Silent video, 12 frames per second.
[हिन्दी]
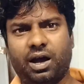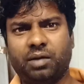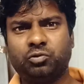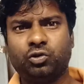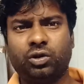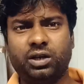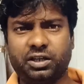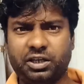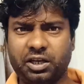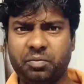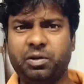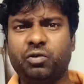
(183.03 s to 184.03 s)
आप जो है
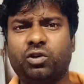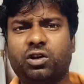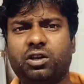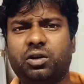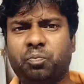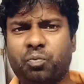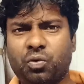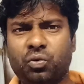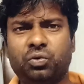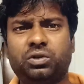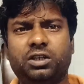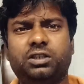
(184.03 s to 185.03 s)
गेमिंग वगैरह
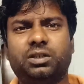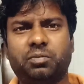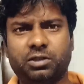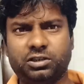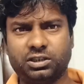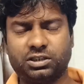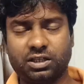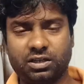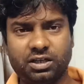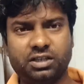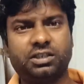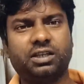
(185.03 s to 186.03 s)
बहुत ही ज़बरदस्त
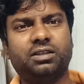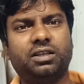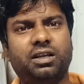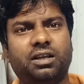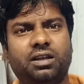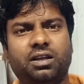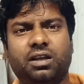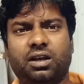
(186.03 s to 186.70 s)
खेल सकते हैं